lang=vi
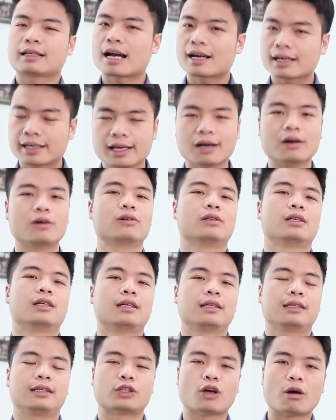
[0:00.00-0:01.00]
các kiểu,
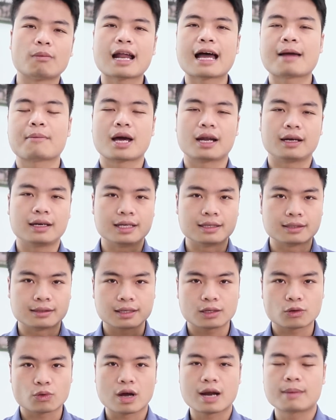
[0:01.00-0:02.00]
thì tóm lại bạn nên
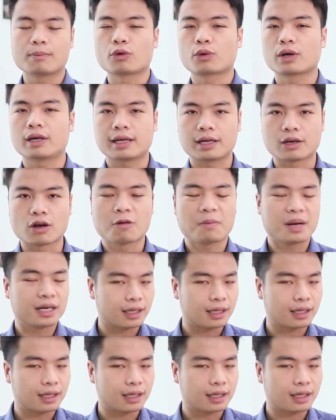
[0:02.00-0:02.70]
dứt khoát mối quan hệ đó.